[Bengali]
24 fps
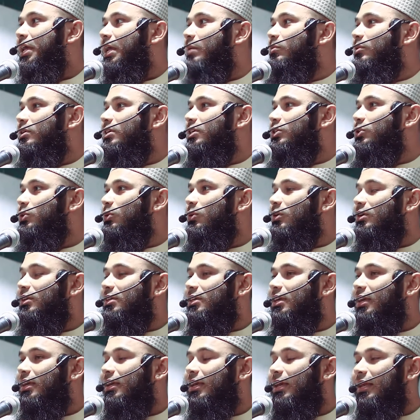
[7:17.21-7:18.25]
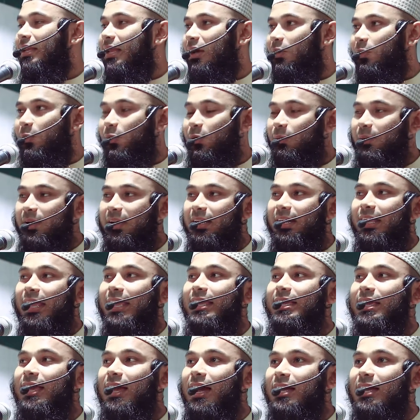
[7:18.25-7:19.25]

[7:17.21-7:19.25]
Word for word: এবং কিছু লোককে ঘৃণা করবেন এই